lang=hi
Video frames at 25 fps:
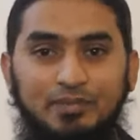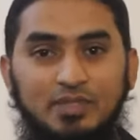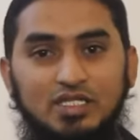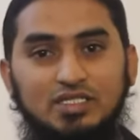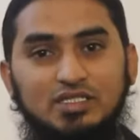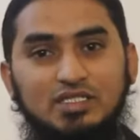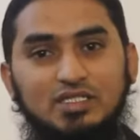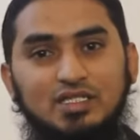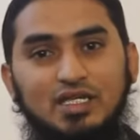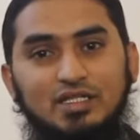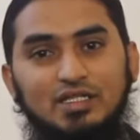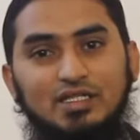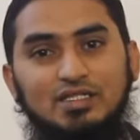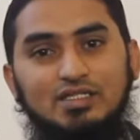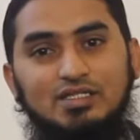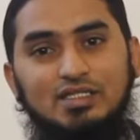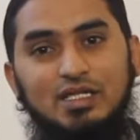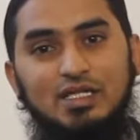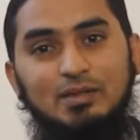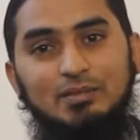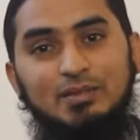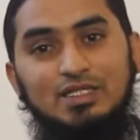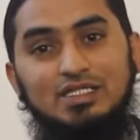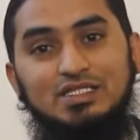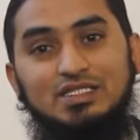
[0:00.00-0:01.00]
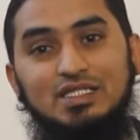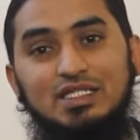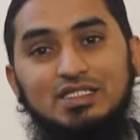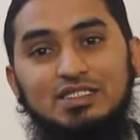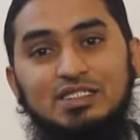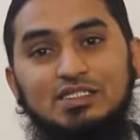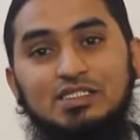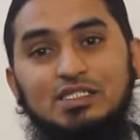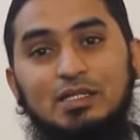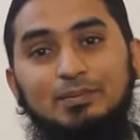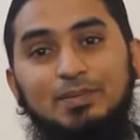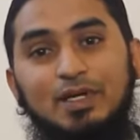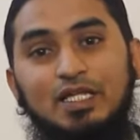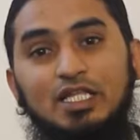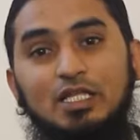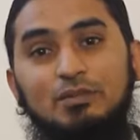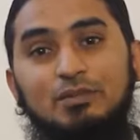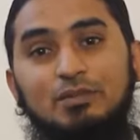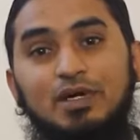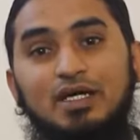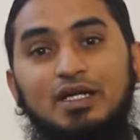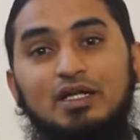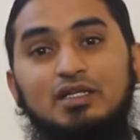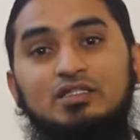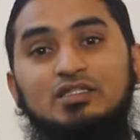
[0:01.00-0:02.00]
इब्ने सीना ने स्टीम डिस्टिलेशन से पहली
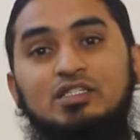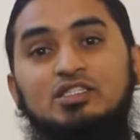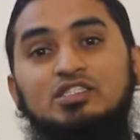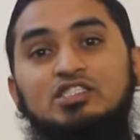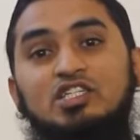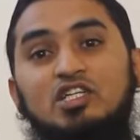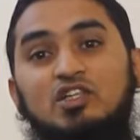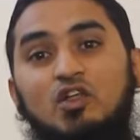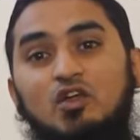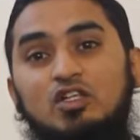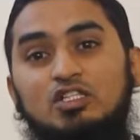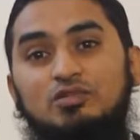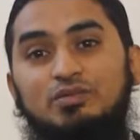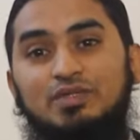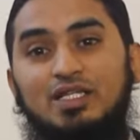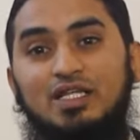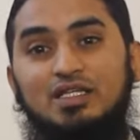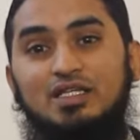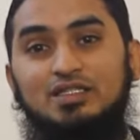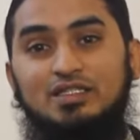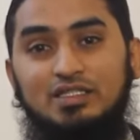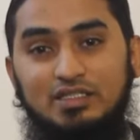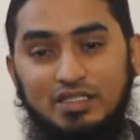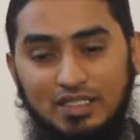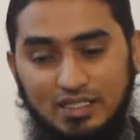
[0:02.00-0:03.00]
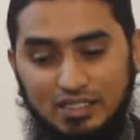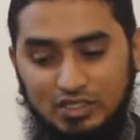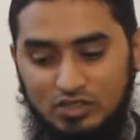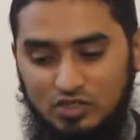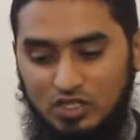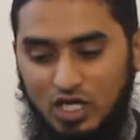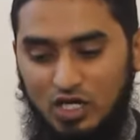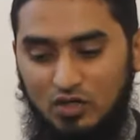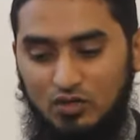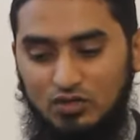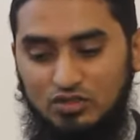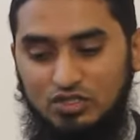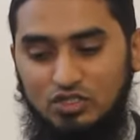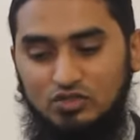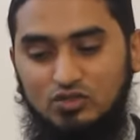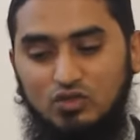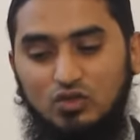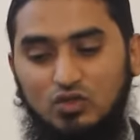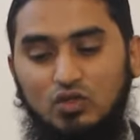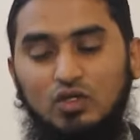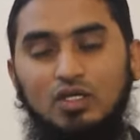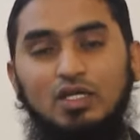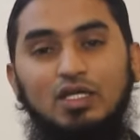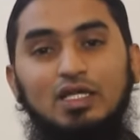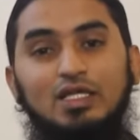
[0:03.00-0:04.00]
बार एसेंशियल ऑयल्स बनाए थे यानी झाड़ों से
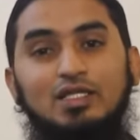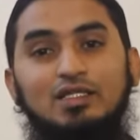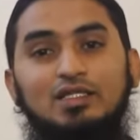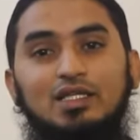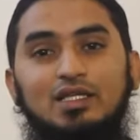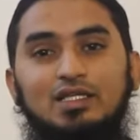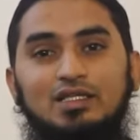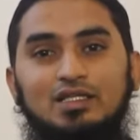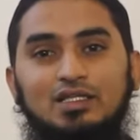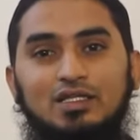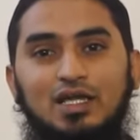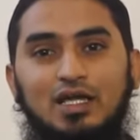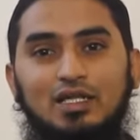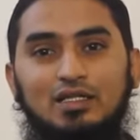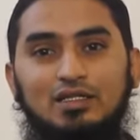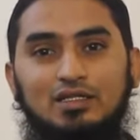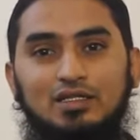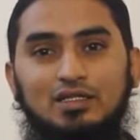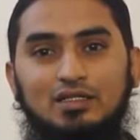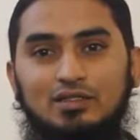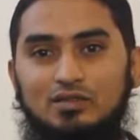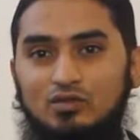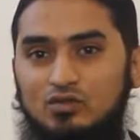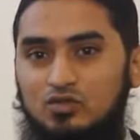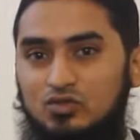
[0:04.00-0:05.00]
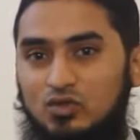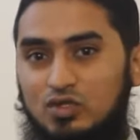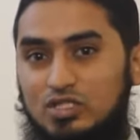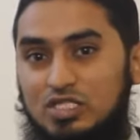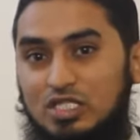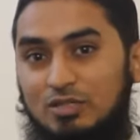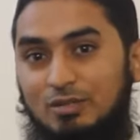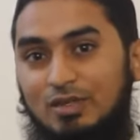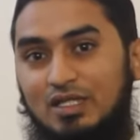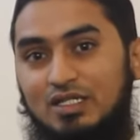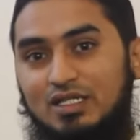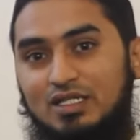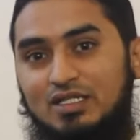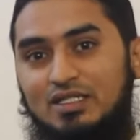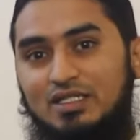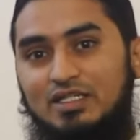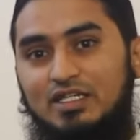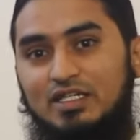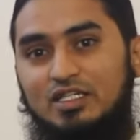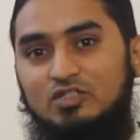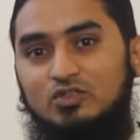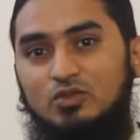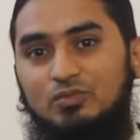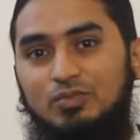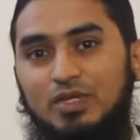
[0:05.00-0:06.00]
जो तेल निकाल कर उसको इस्तेमाल
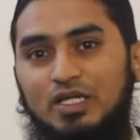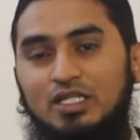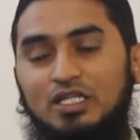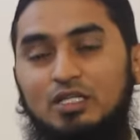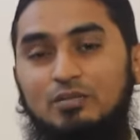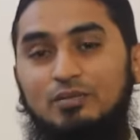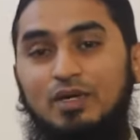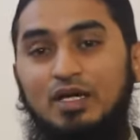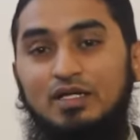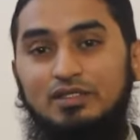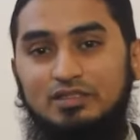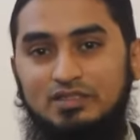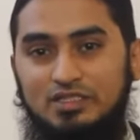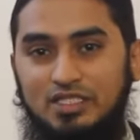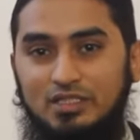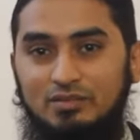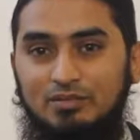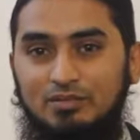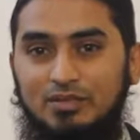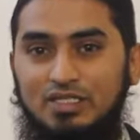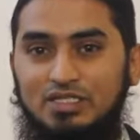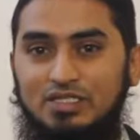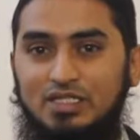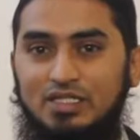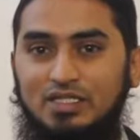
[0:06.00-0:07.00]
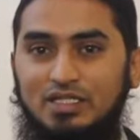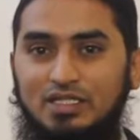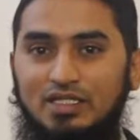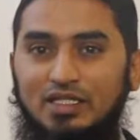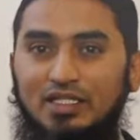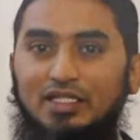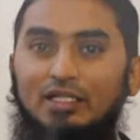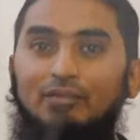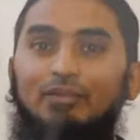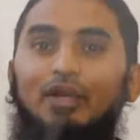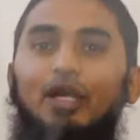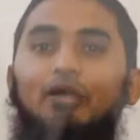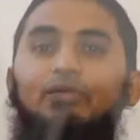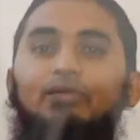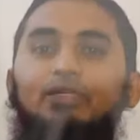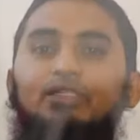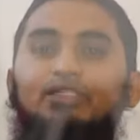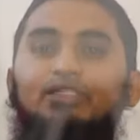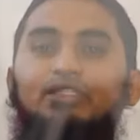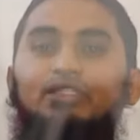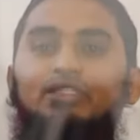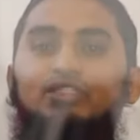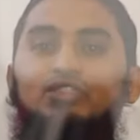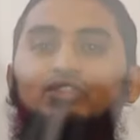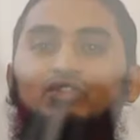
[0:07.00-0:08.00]
करने का जो पहली बार स्टीम के ज़रिए यानी भाप
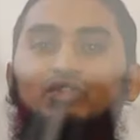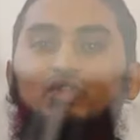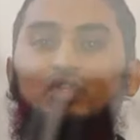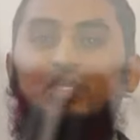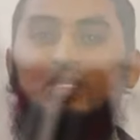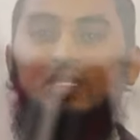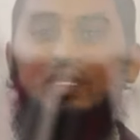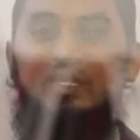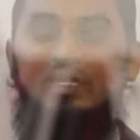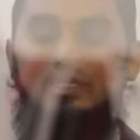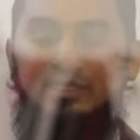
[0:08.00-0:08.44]
के ज़रिए जो